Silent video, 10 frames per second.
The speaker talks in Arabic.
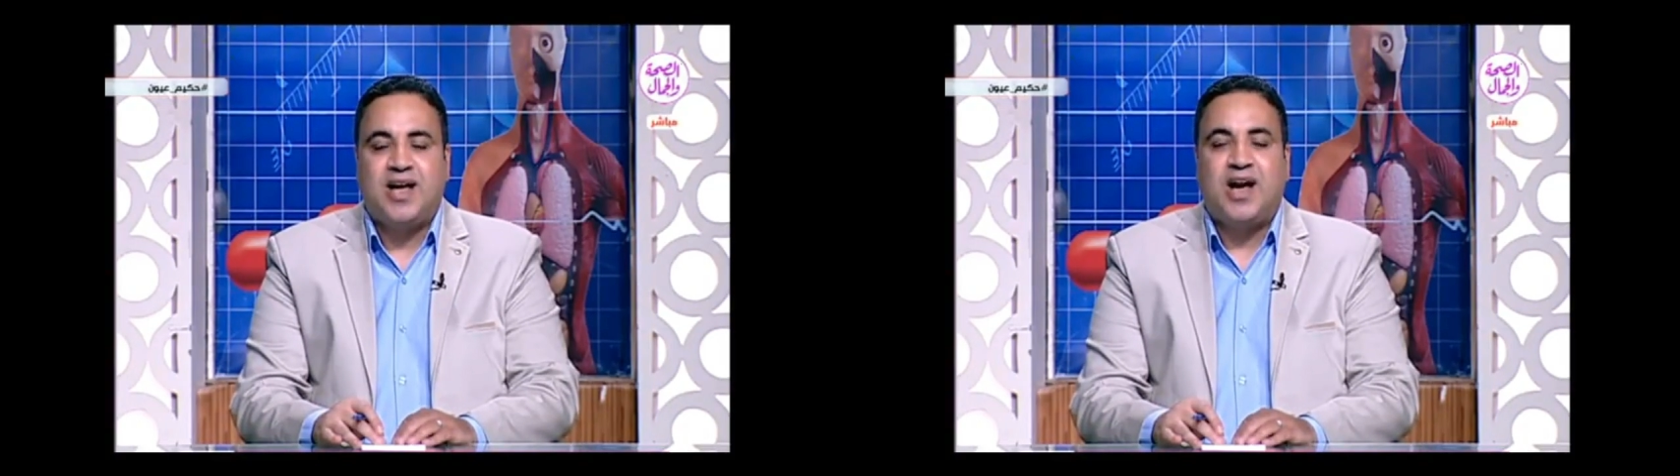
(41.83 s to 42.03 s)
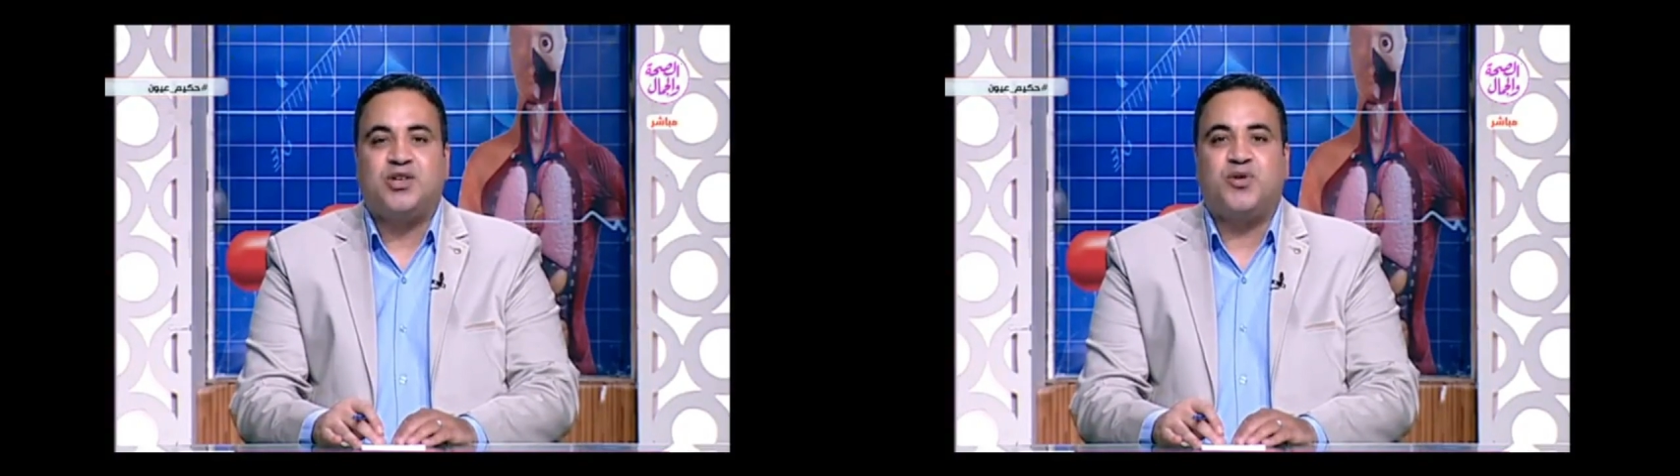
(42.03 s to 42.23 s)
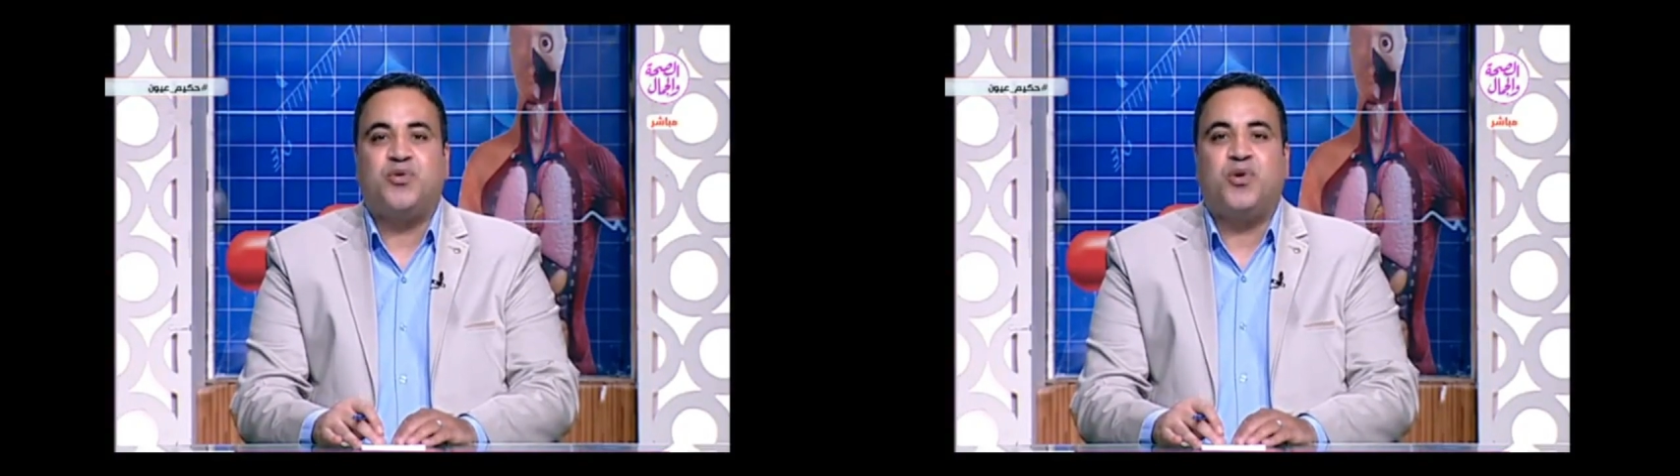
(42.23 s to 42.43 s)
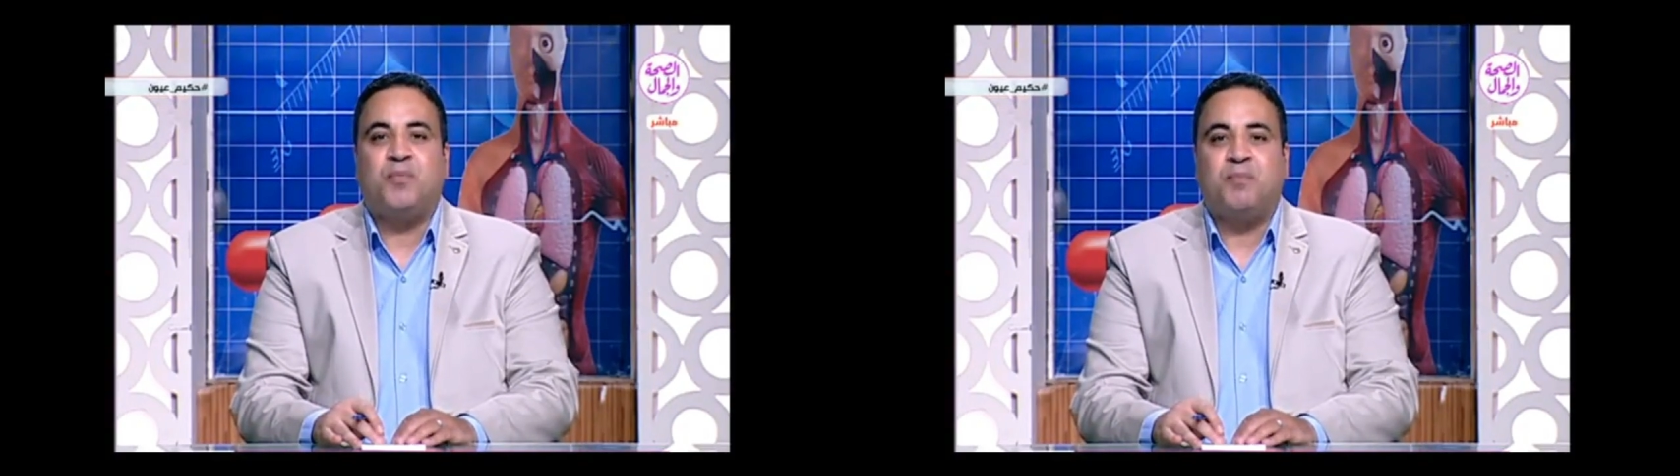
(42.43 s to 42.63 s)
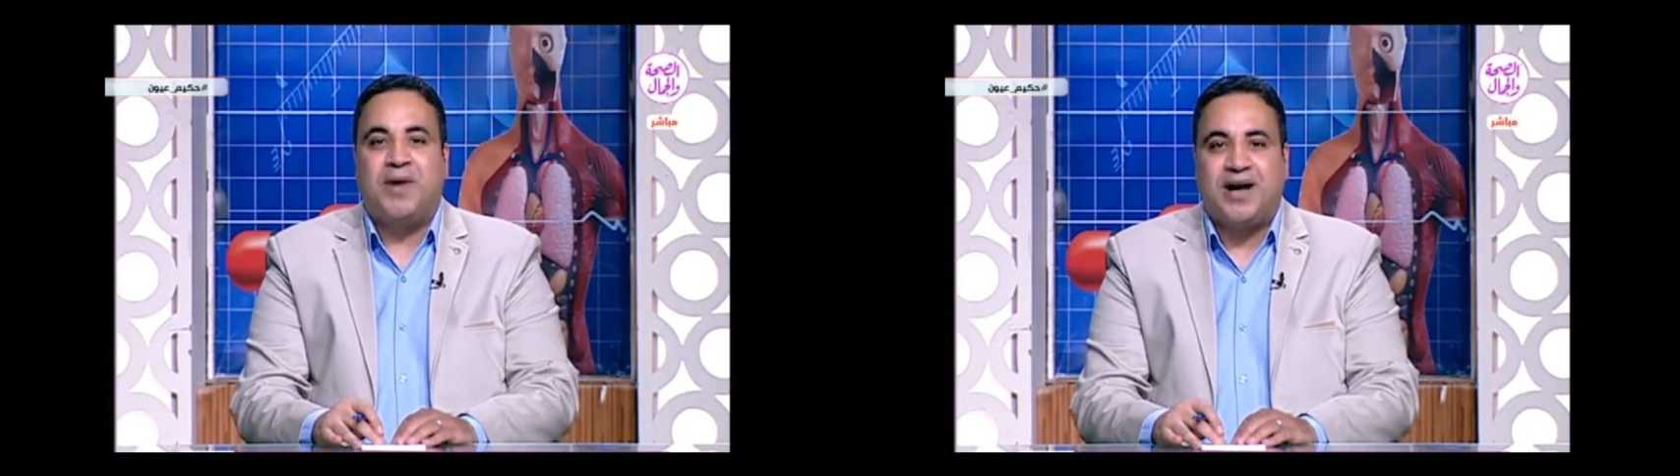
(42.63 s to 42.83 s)

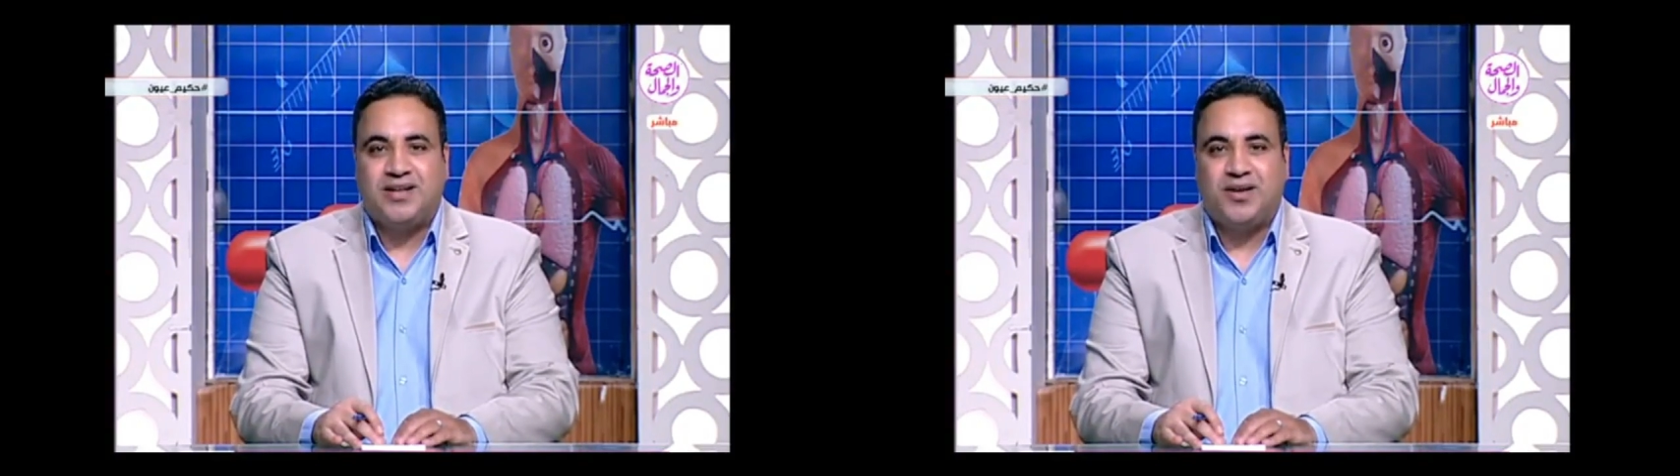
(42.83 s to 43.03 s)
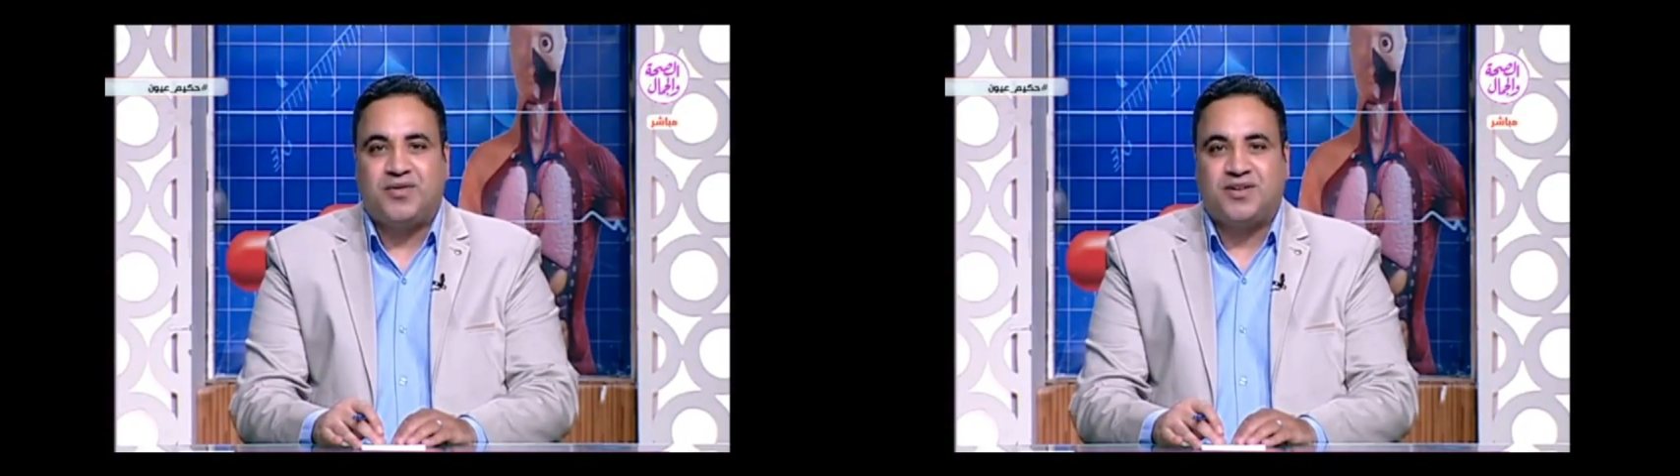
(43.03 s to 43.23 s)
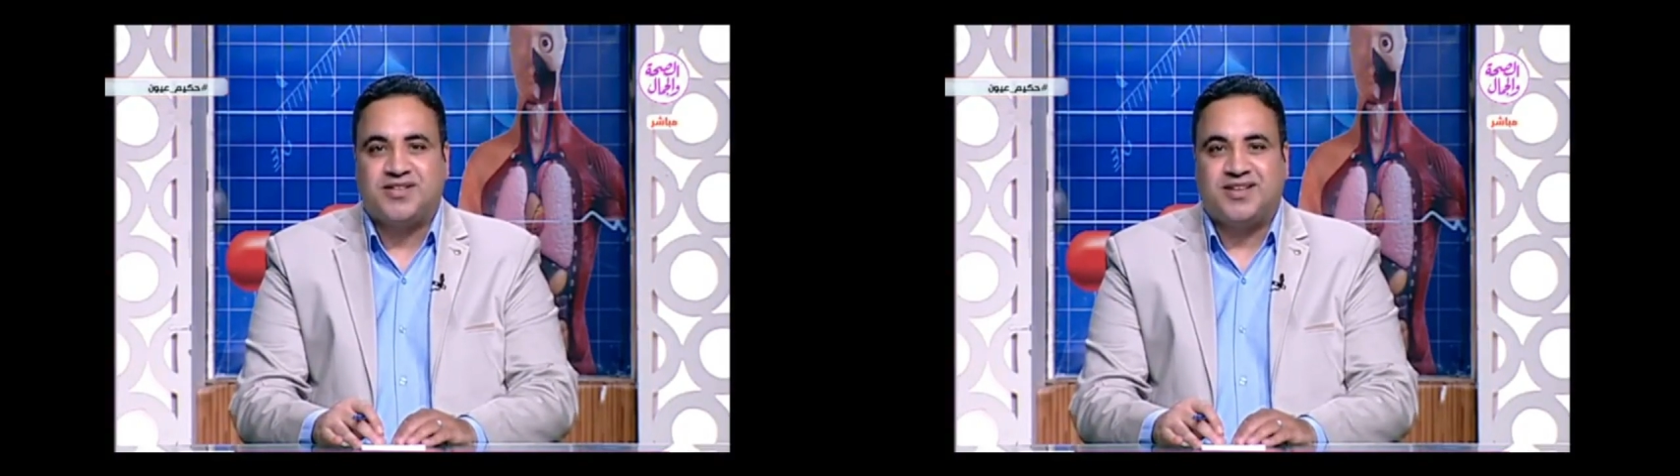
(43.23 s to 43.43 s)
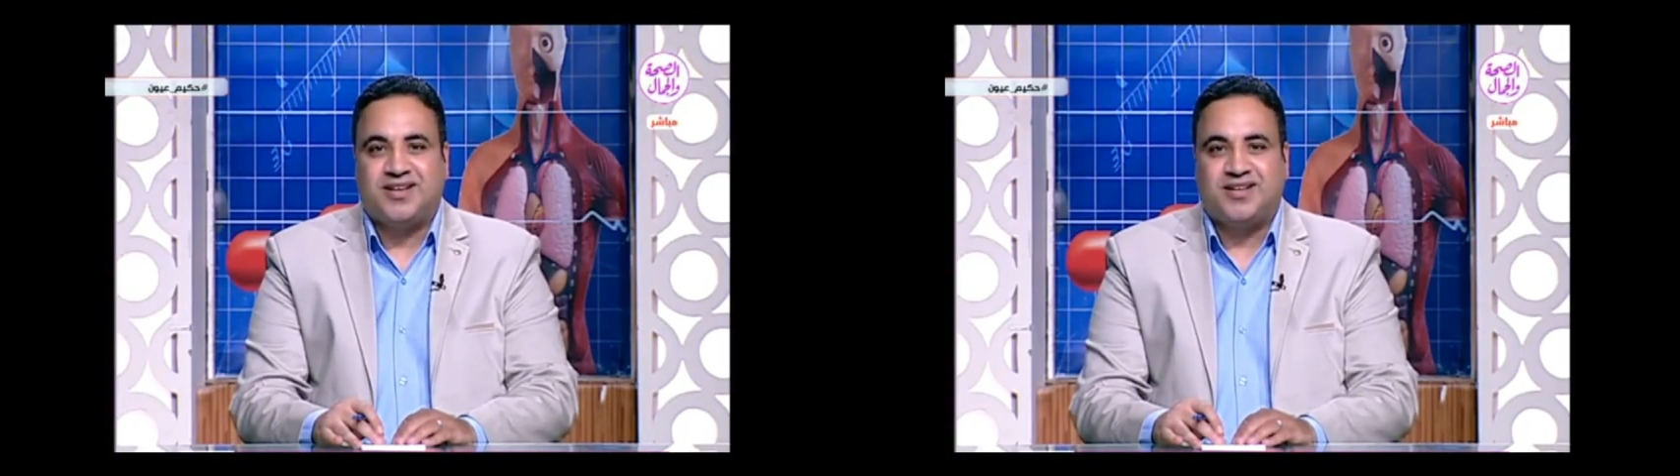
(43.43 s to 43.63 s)
أشوفكم بعد الفاصل